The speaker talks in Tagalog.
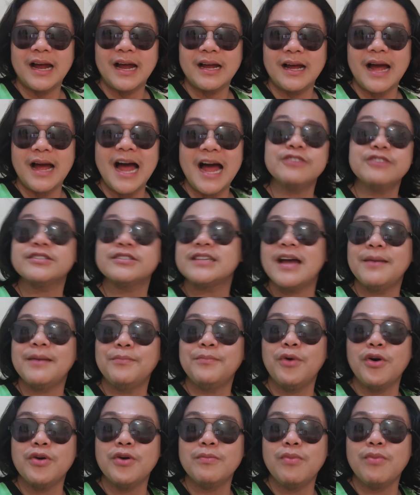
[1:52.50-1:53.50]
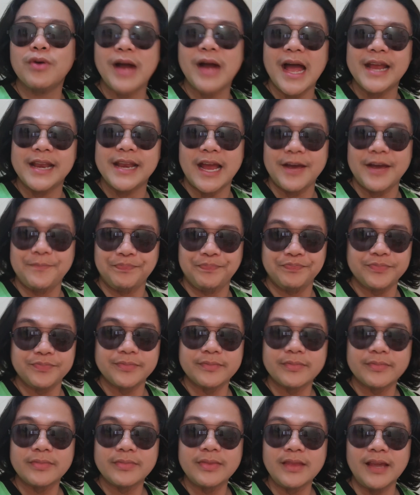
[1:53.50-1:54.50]
Halos sa buong bukana,
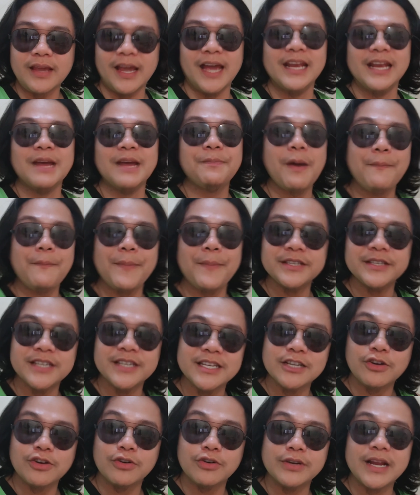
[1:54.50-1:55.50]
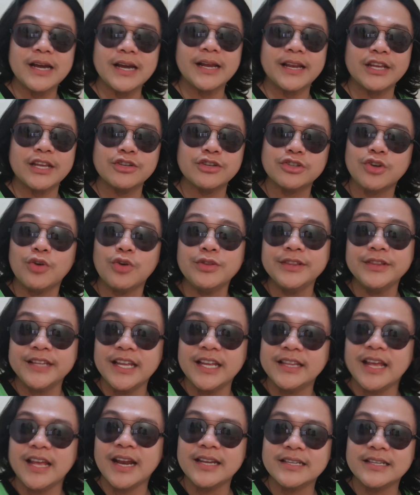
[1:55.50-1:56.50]
kaya napapansin ko nag reuse
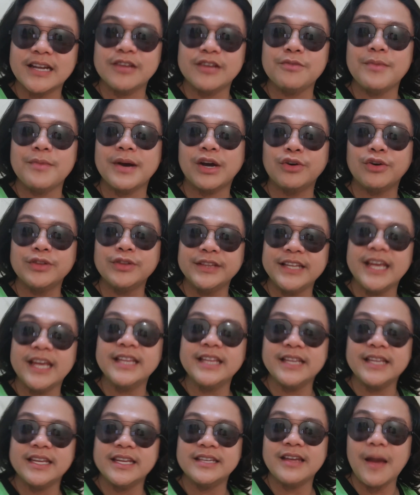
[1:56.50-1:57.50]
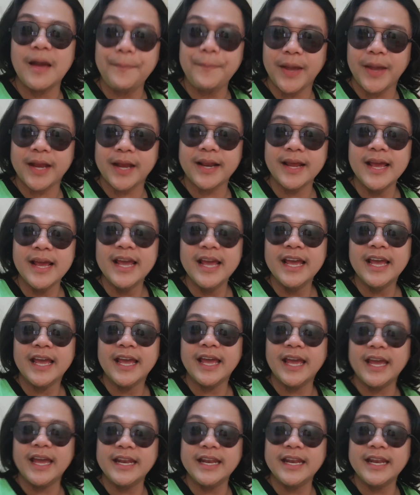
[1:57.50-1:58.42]
content na yung mga content ni Jasper eh